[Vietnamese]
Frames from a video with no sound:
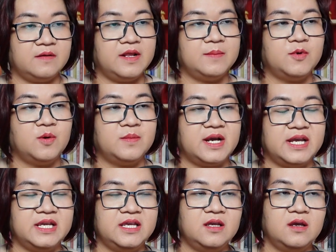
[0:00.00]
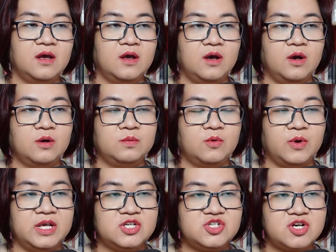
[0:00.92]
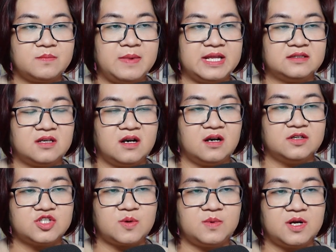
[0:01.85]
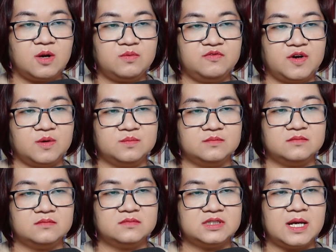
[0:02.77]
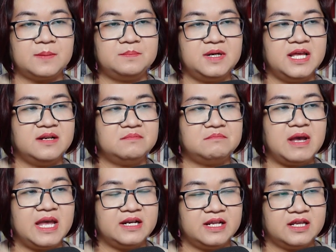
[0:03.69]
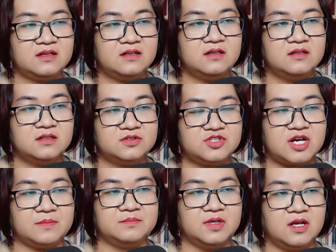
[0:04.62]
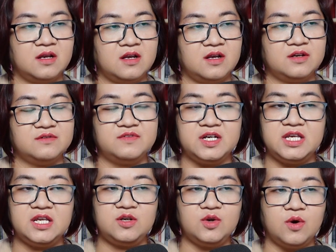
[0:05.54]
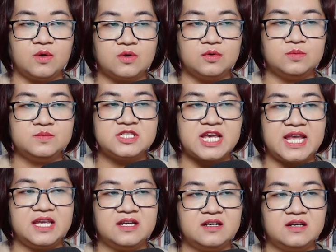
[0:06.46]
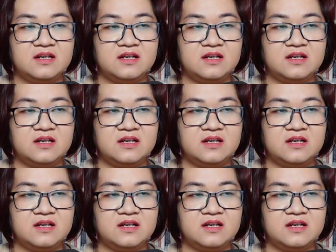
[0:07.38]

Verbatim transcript: Đêm hôm ấy, Hùng quỳ trước bàn thờ trong góc phòng, thắp lên 3 nén hương trầm với ít đồ cúng chay,